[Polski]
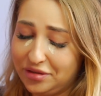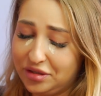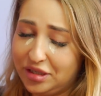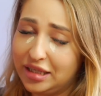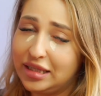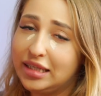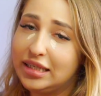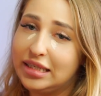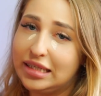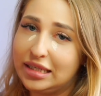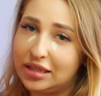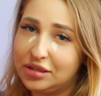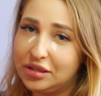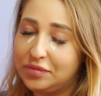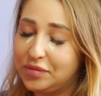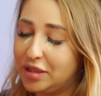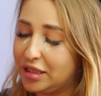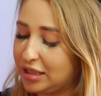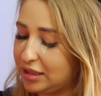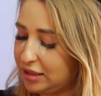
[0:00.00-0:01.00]
co z jednej
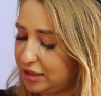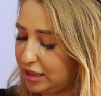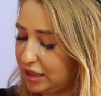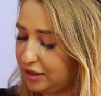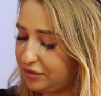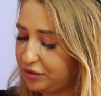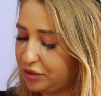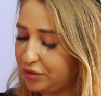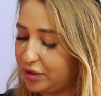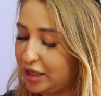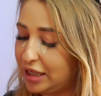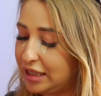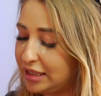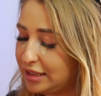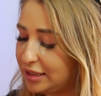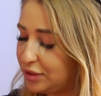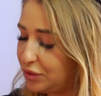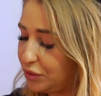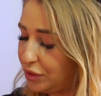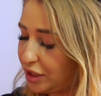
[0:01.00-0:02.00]
strony mnie zaciekawiło,
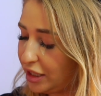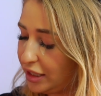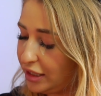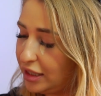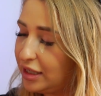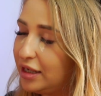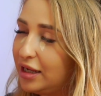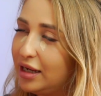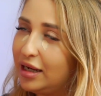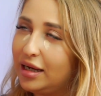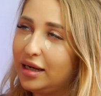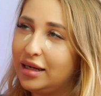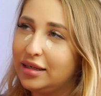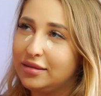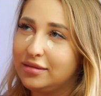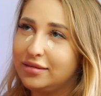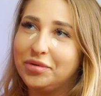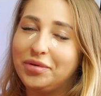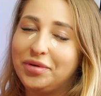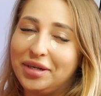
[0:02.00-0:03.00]
ale z drugiej
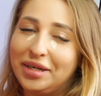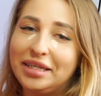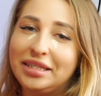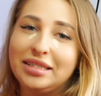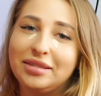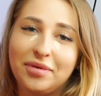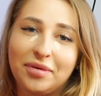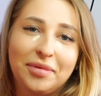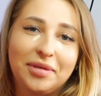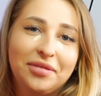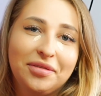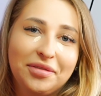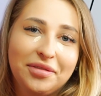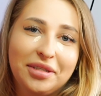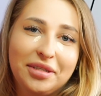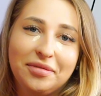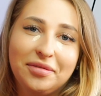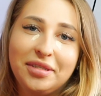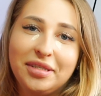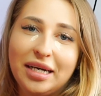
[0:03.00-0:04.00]
to był kolejny moment, w
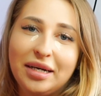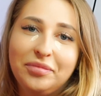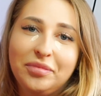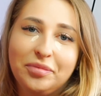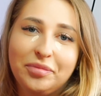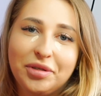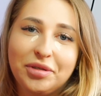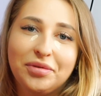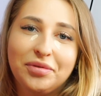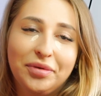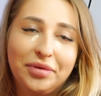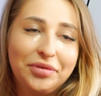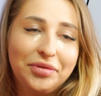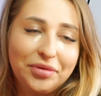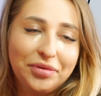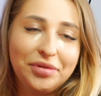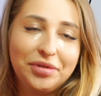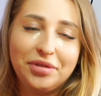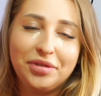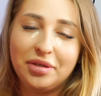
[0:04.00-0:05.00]
którym chciałam po prostu
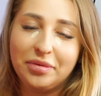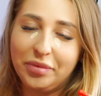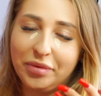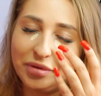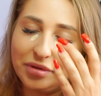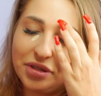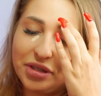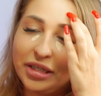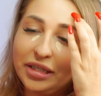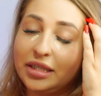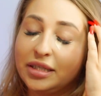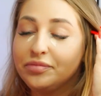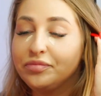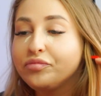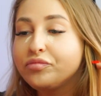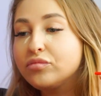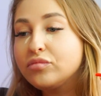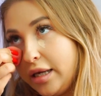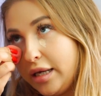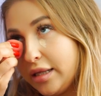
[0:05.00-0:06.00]
odrzucić to połączenie.
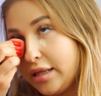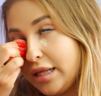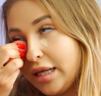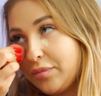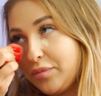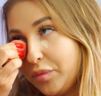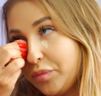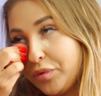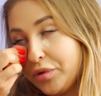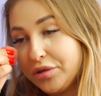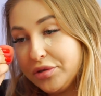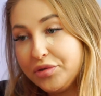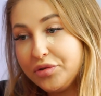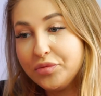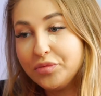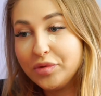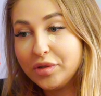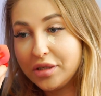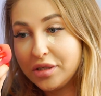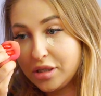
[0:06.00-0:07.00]
Jednak
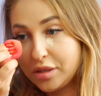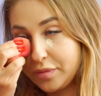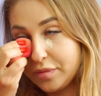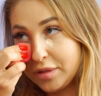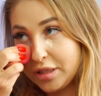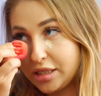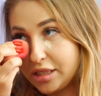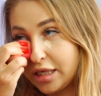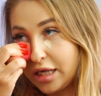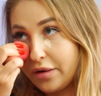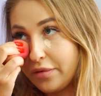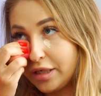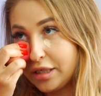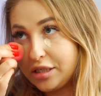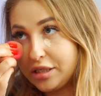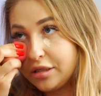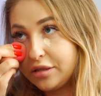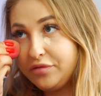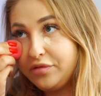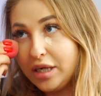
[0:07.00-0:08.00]
poprosił mnie, żebym zaczekała
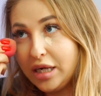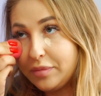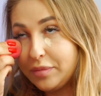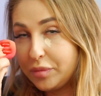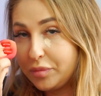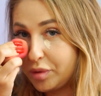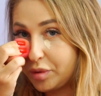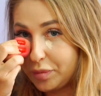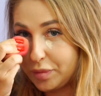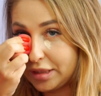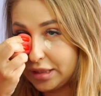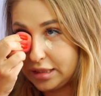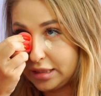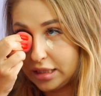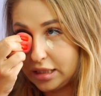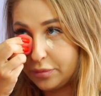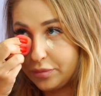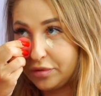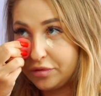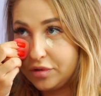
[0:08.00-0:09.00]
jeszcze chwilę, bo
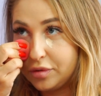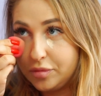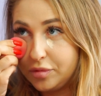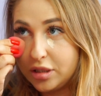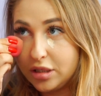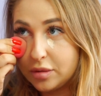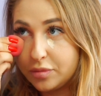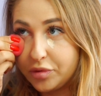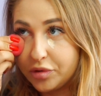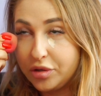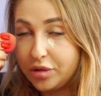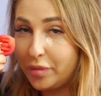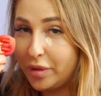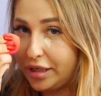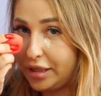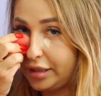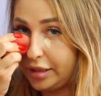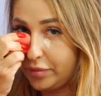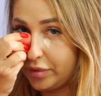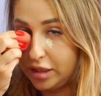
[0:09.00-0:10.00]
propozycja na pewno mi się
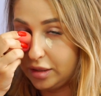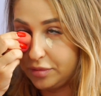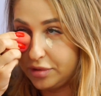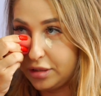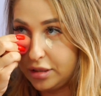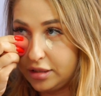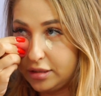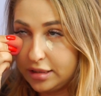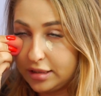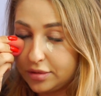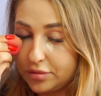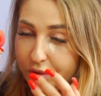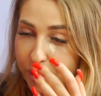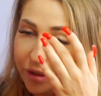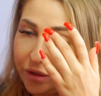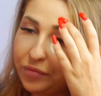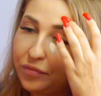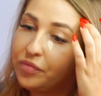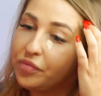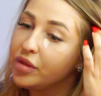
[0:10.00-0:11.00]
spodoba i nie ma na myśli nic
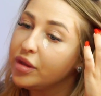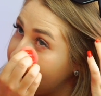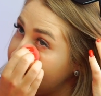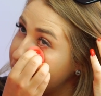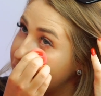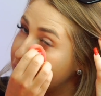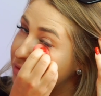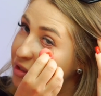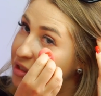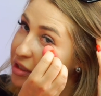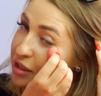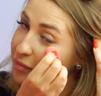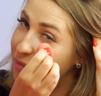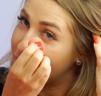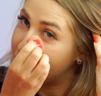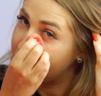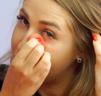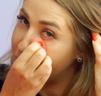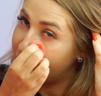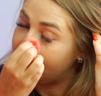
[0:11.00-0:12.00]
złego. Powiedział też, że
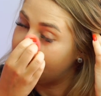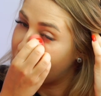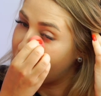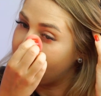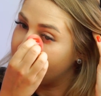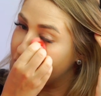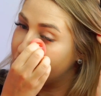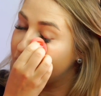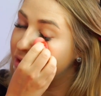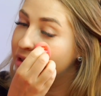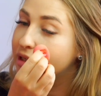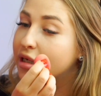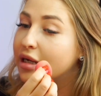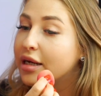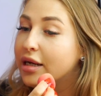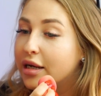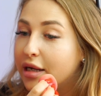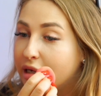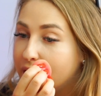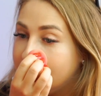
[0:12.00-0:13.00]
ma numer od
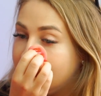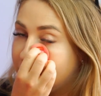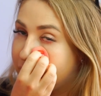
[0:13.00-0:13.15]
e,